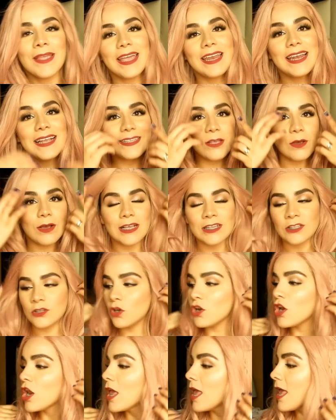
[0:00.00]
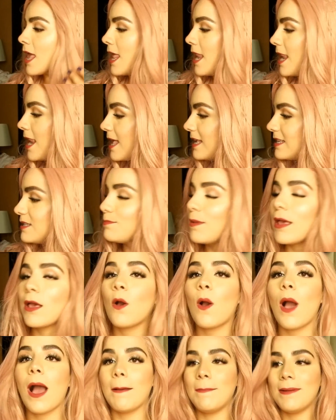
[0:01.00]
En esta ocasión les
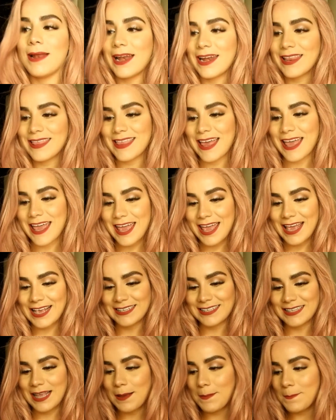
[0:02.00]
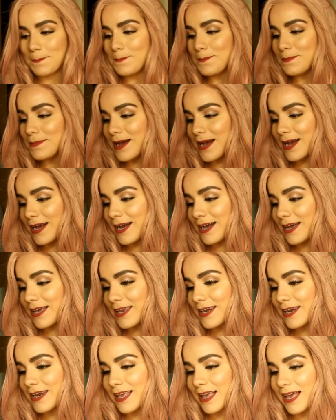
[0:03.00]
vengo a hablar de esta
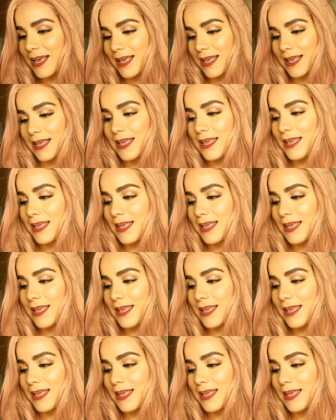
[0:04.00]
marca.